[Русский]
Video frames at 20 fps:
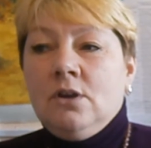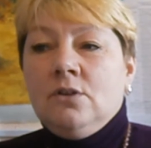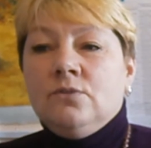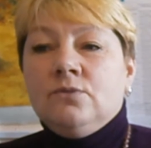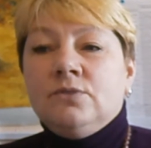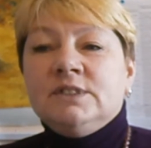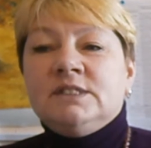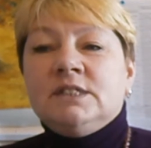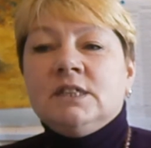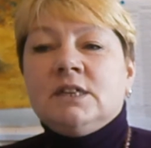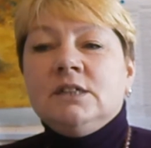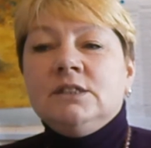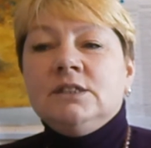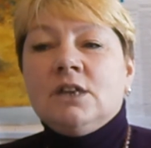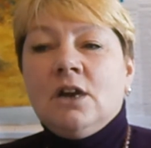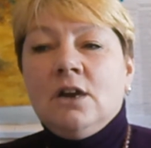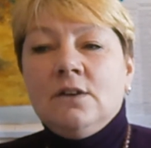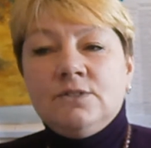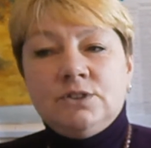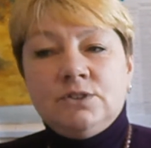
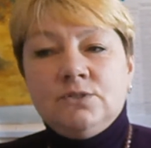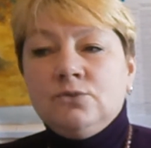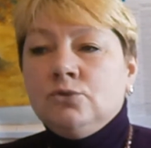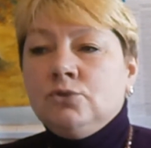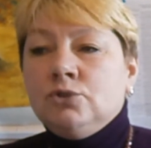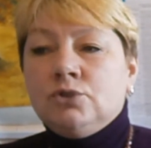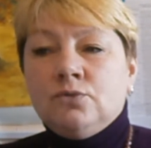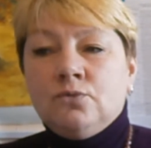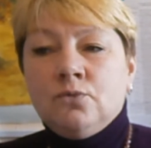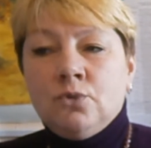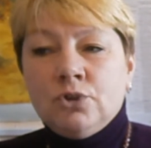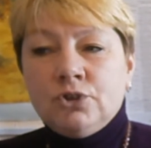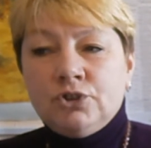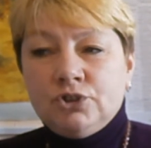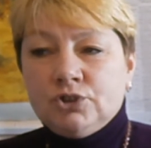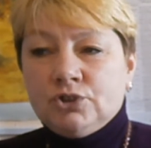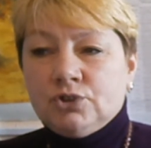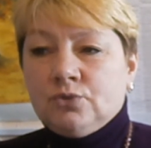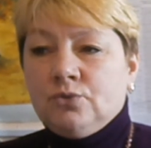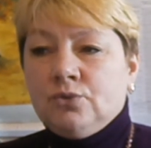высоконравственную,
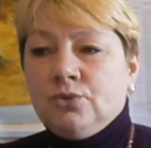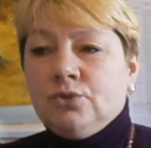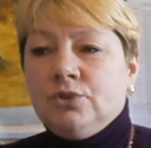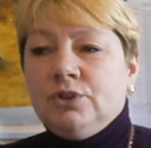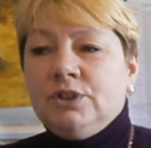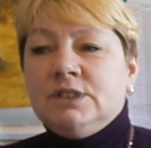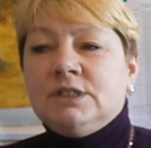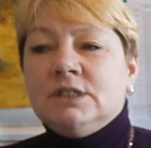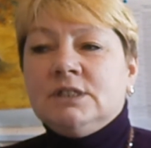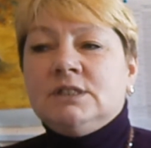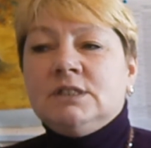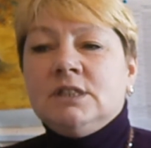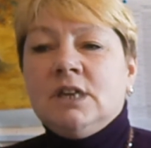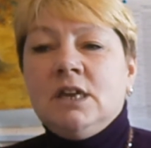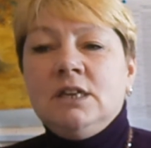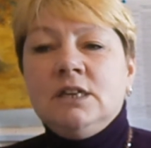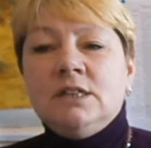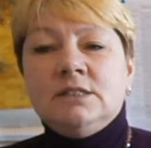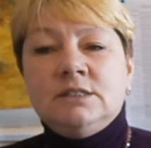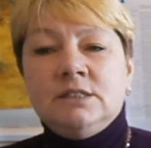творческую и
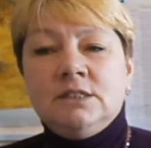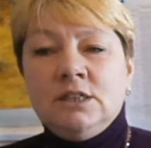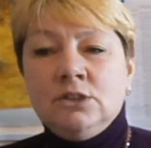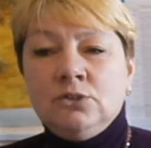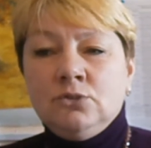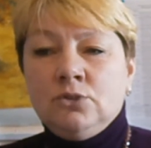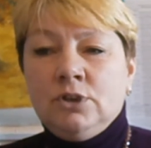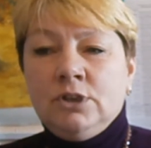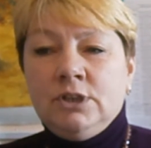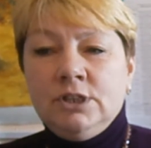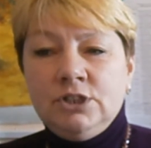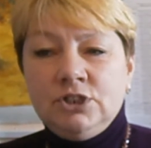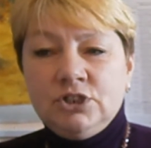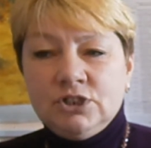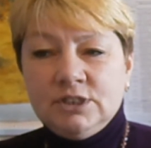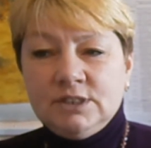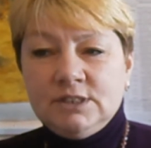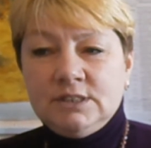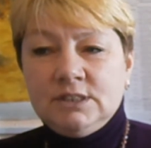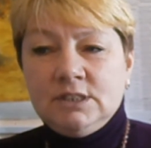социально зрелую
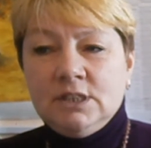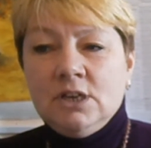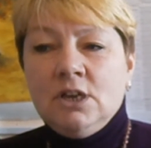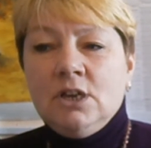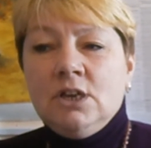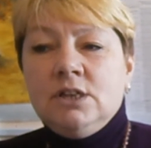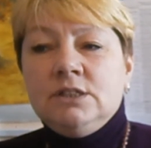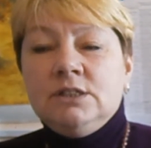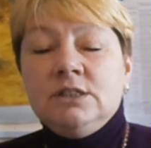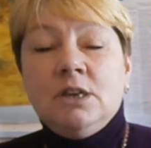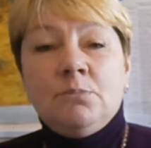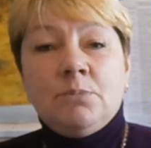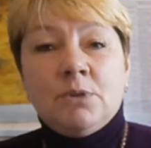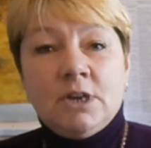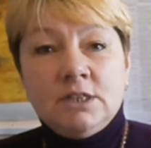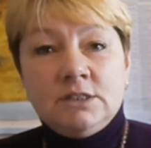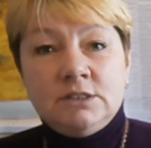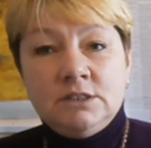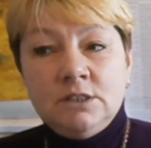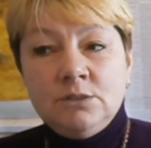личность
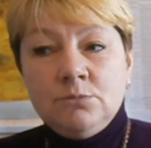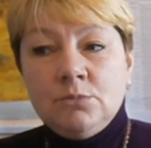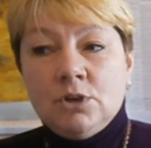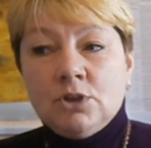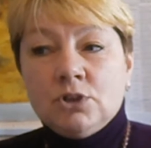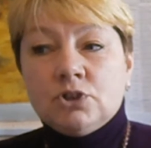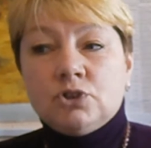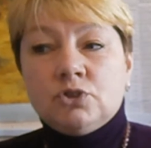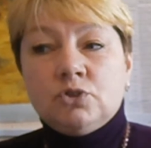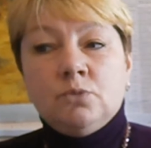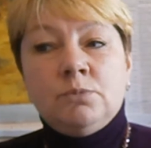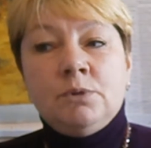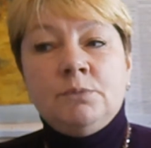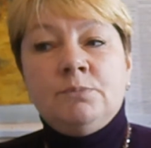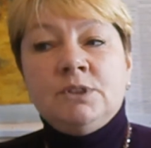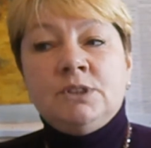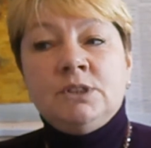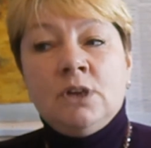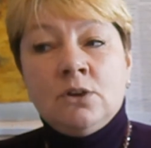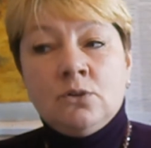необходимо, чтобы
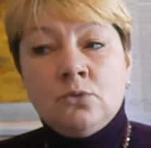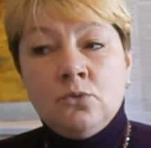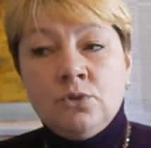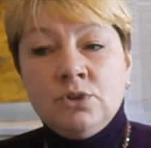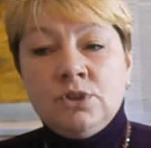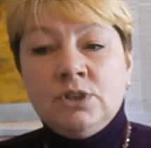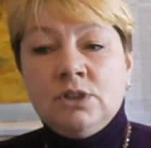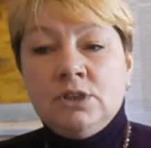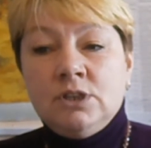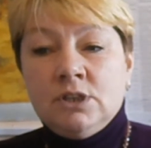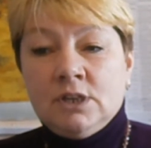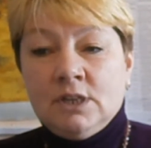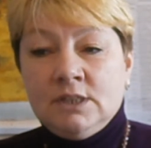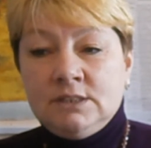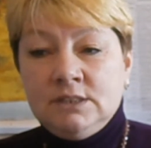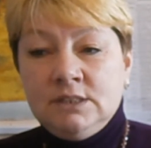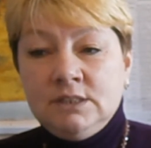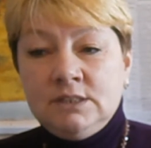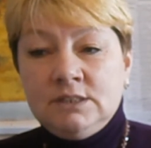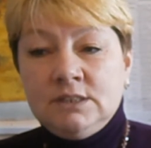педагоги и
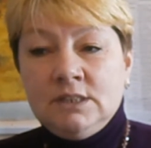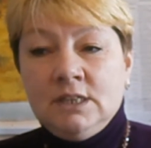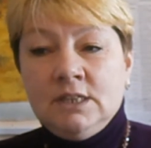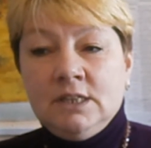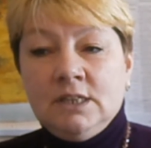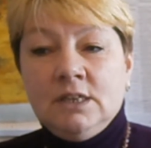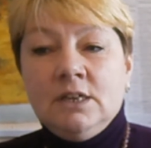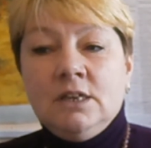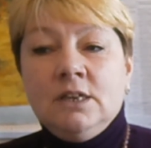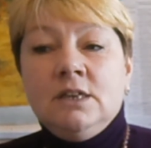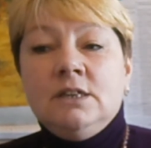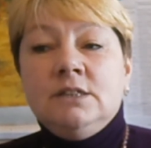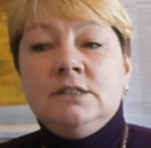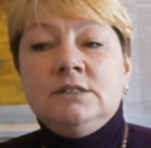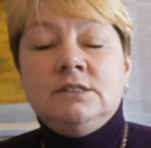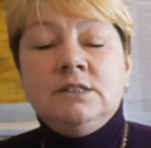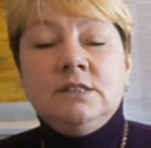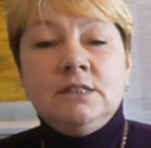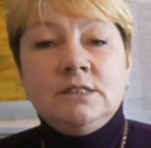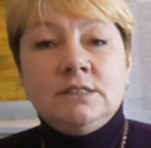родители
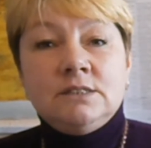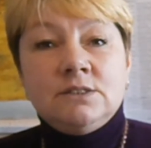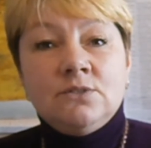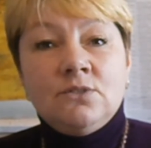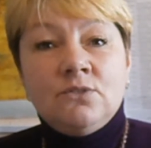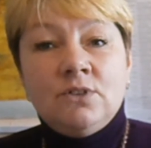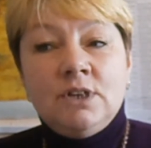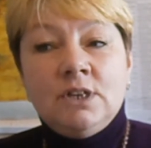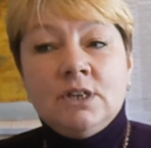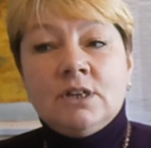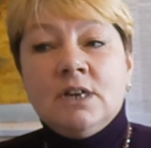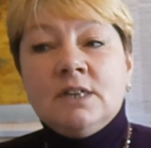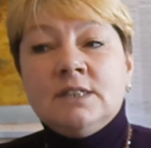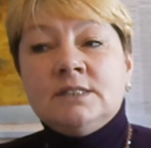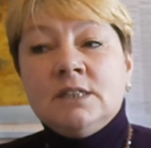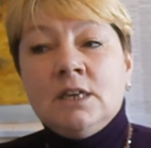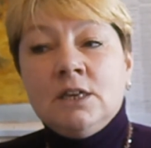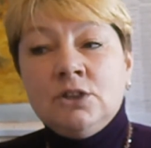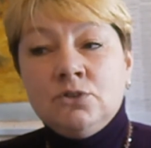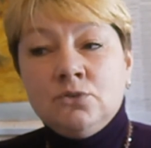действовали как
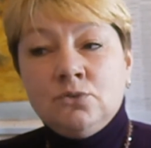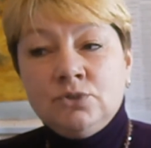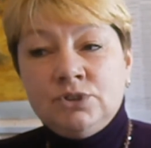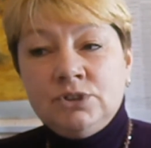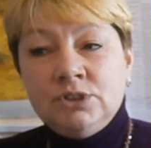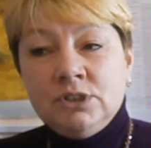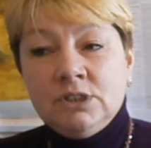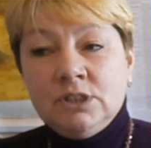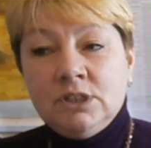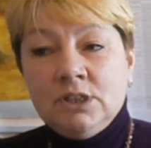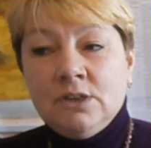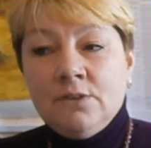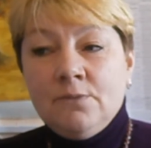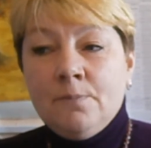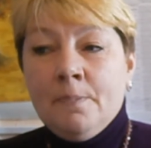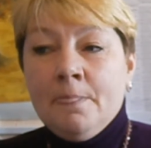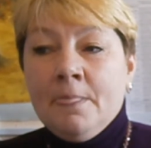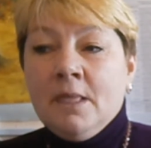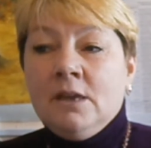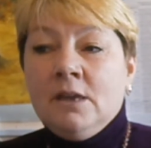союзники,
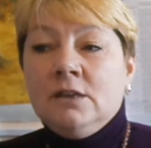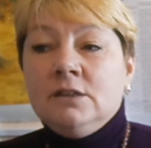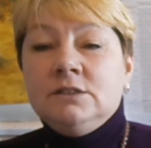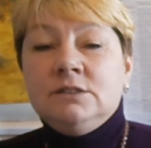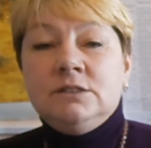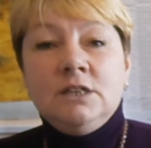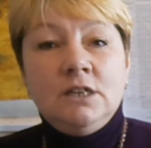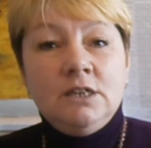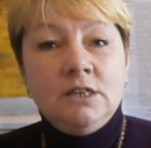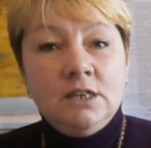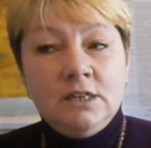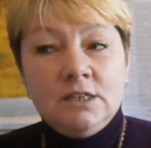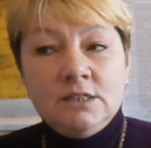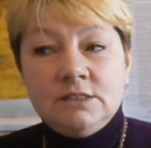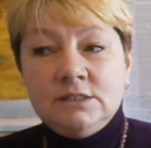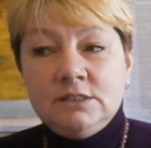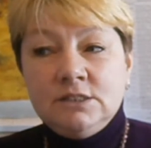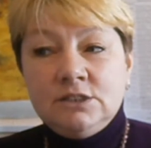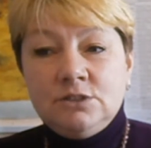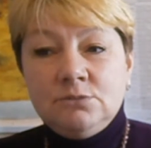делились
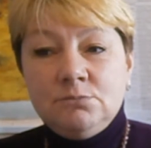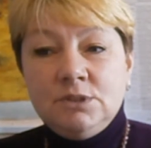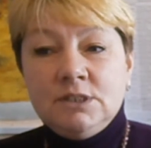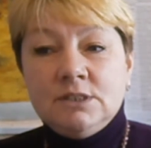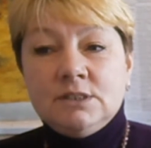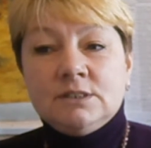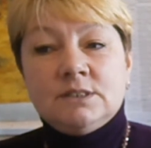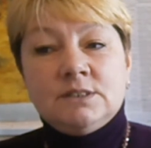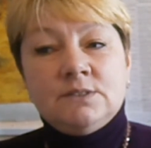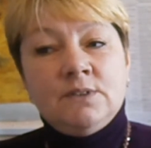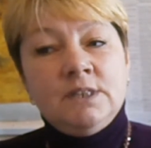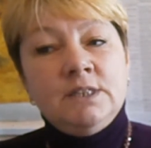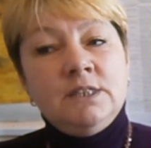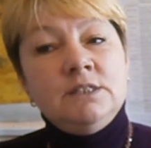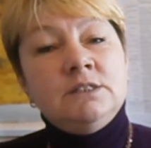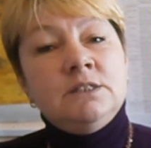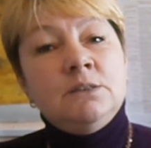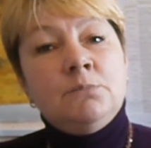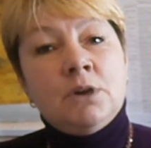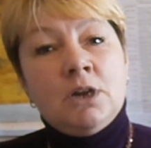с детьми своей
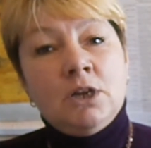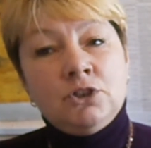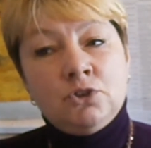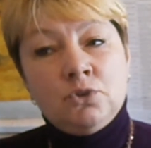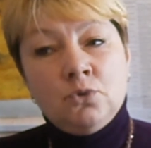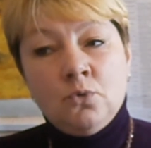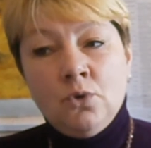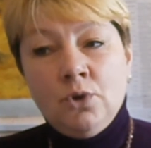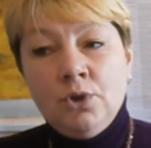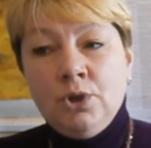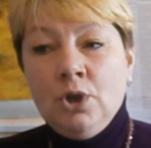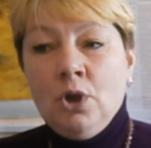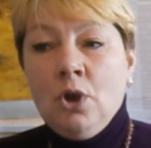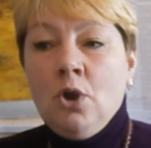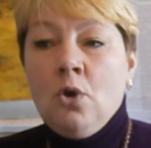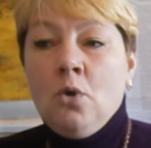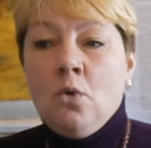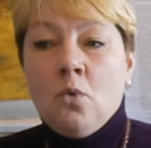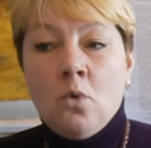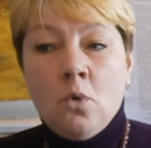добротой,
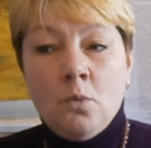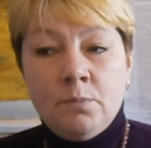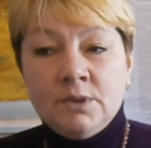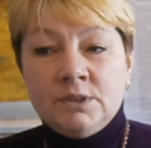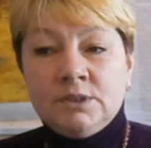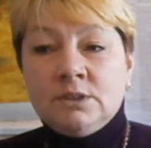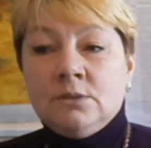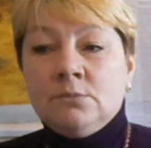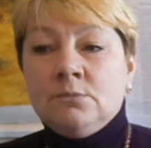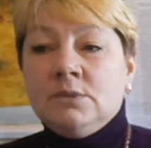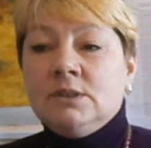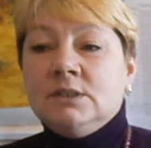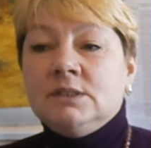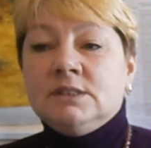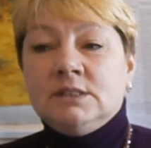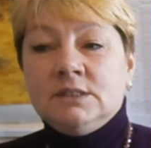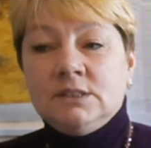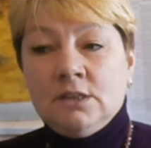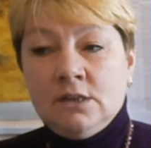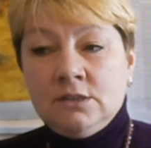опытом,
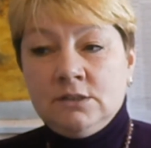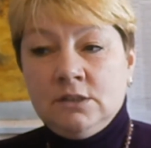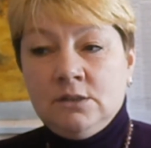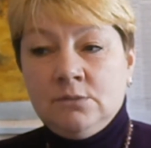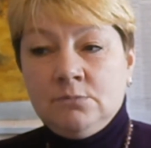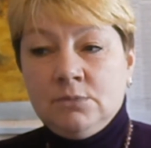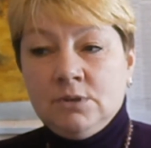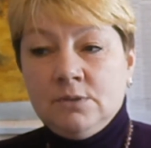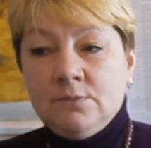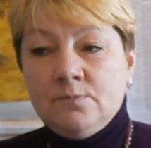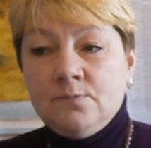знаниями.